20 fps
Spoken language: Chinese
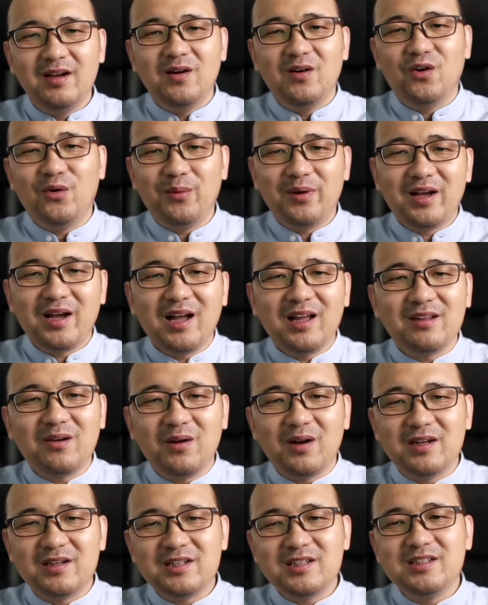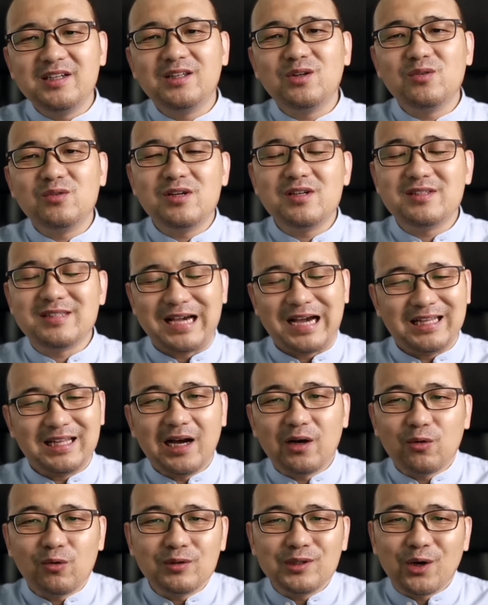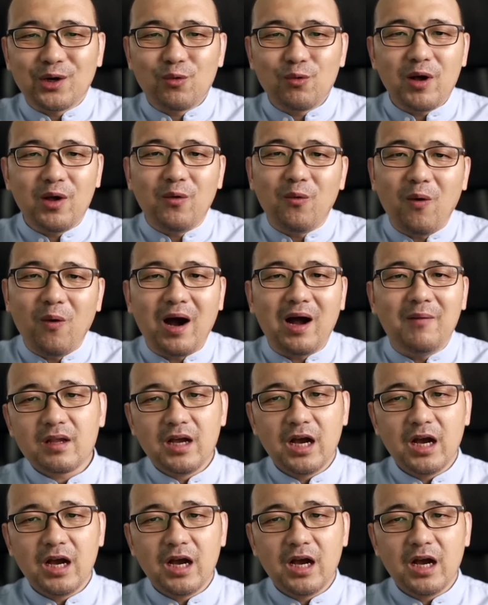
我们看到了，这些都是假大空的官话。